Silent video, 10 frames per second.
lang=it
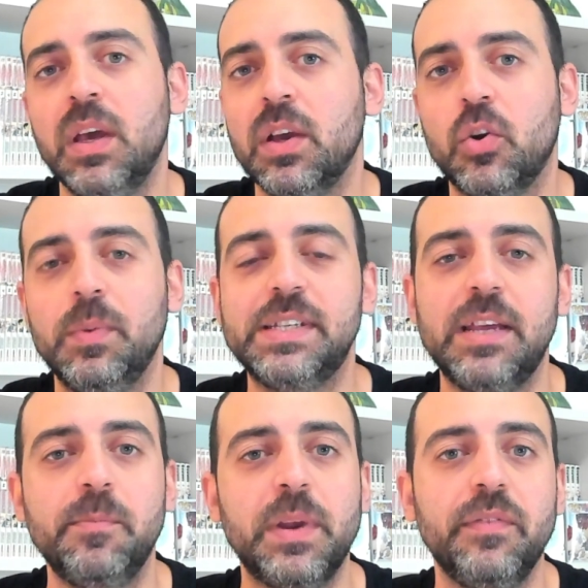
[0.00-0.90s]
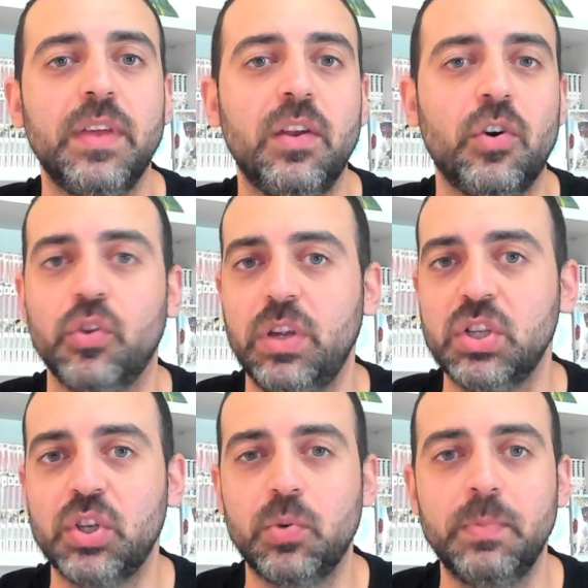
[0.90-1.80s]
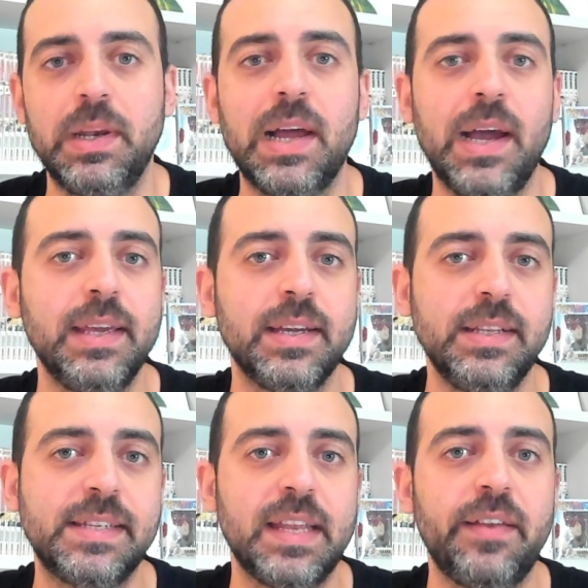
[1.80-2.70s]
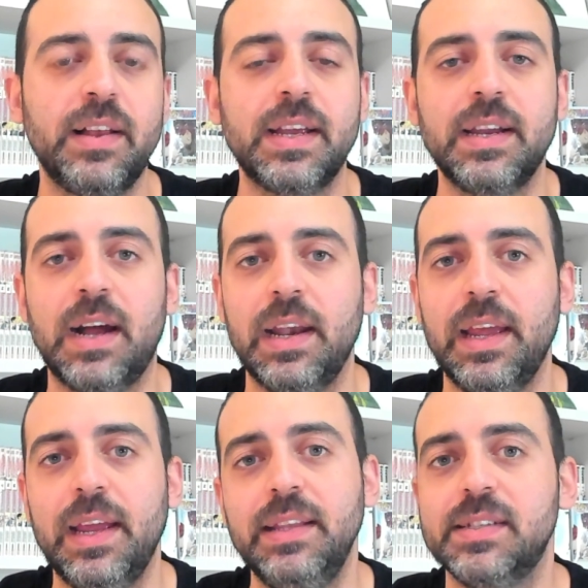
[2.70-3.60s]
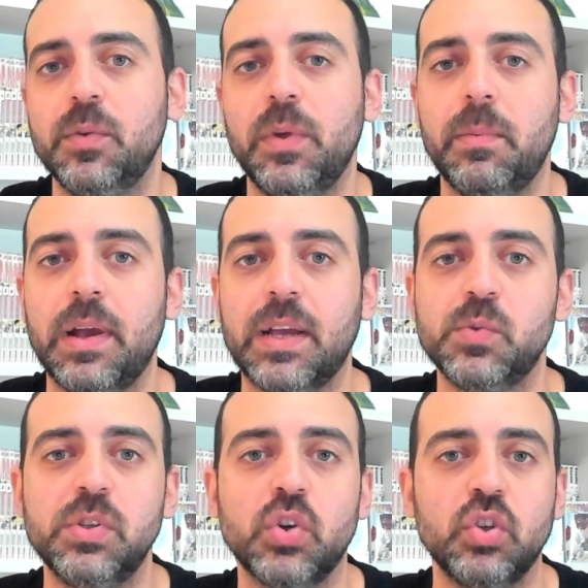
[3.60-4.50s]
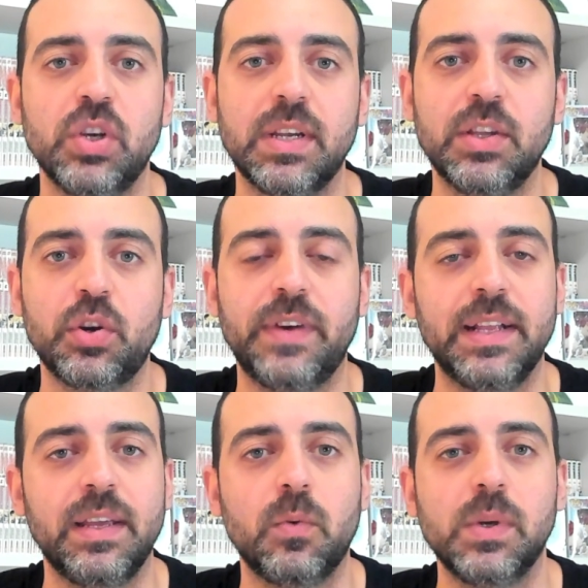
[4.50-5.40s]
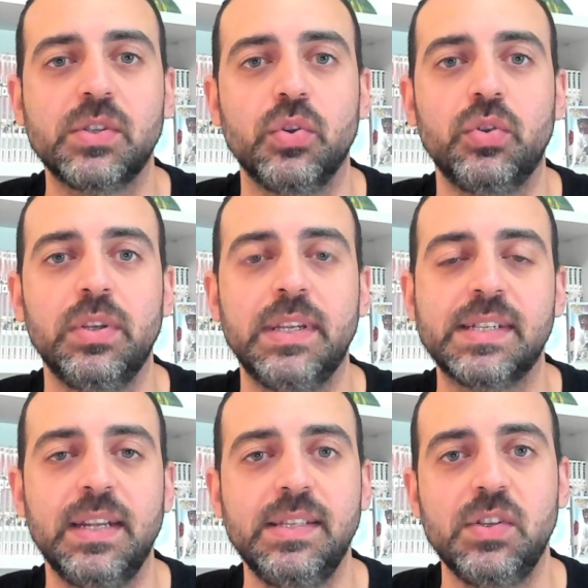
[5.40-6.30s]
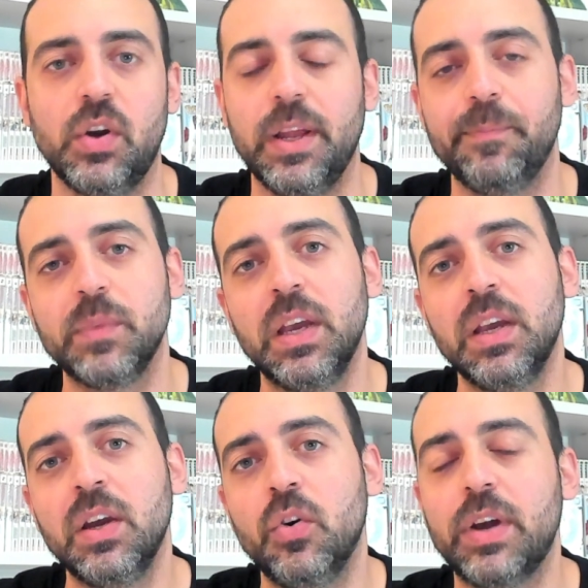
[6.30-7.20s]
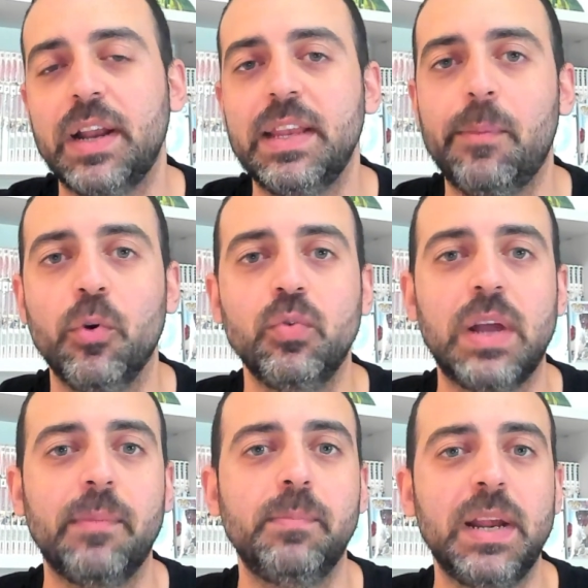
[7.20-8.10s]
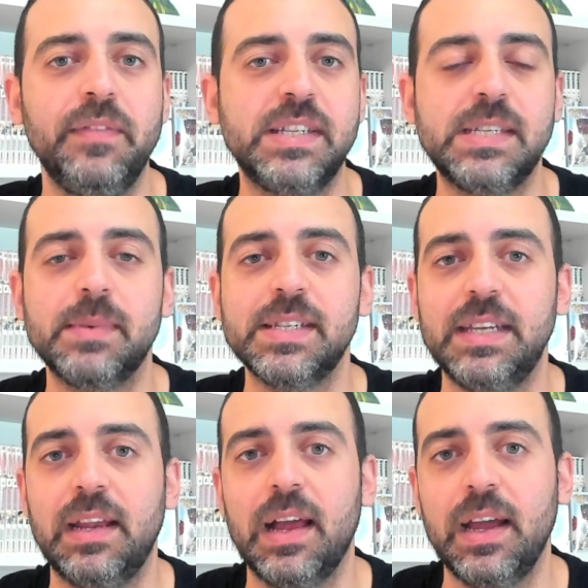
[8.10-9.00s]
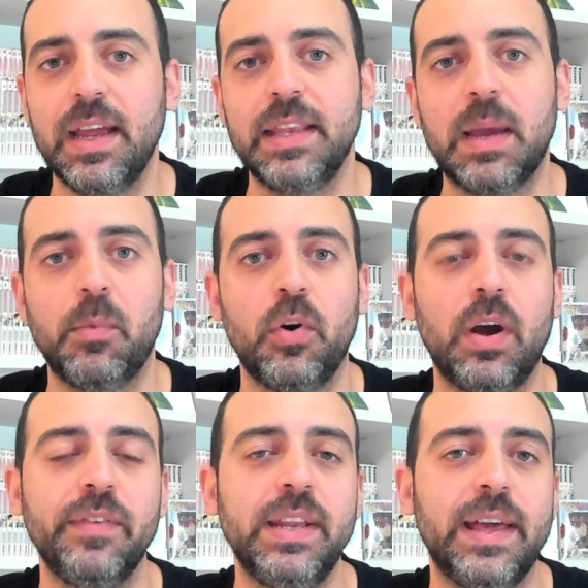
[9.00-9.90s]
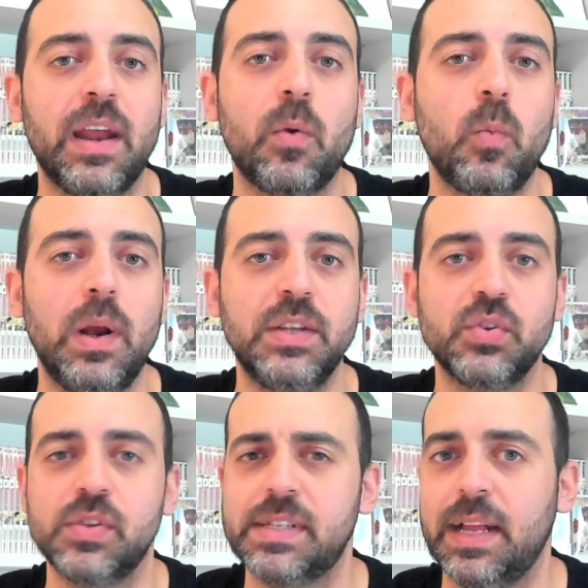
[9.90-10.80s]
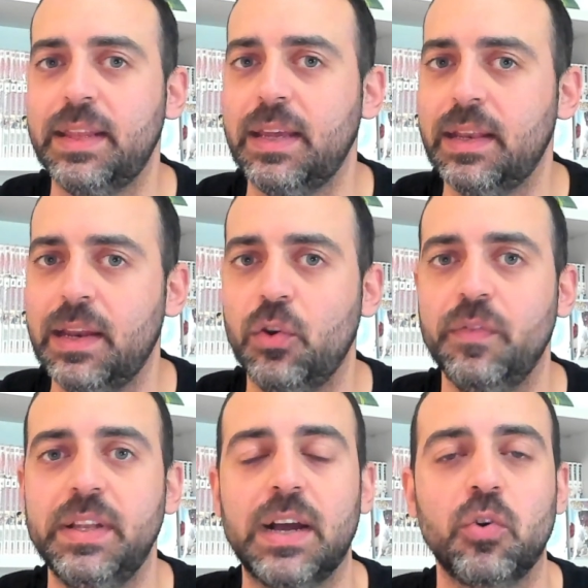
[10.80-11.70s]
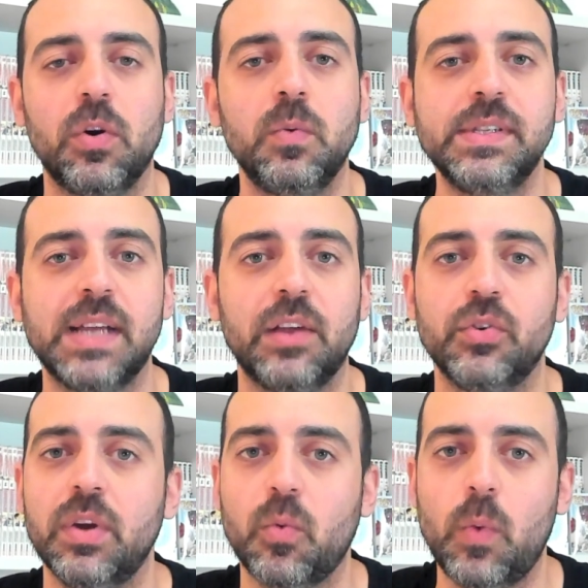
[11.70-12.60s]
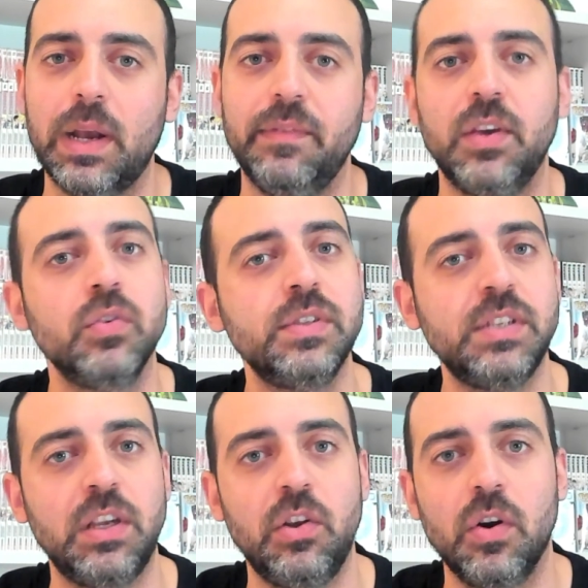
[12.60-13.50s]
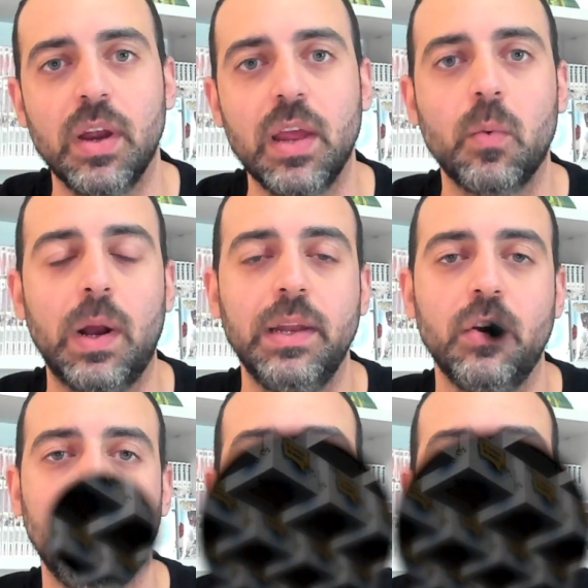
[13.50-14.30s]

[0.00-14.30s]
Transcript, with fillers: Come sempre vi ricordo di lasciare un bel like, di iscrivervi al canale e di seguirmi anche sui social che trovate qua sotto in descrizione. Ora andiamo con una brevissima sigla e andiamo a vedere quali sono state le novità che ho acquistato, quali vi consiglio e quali no.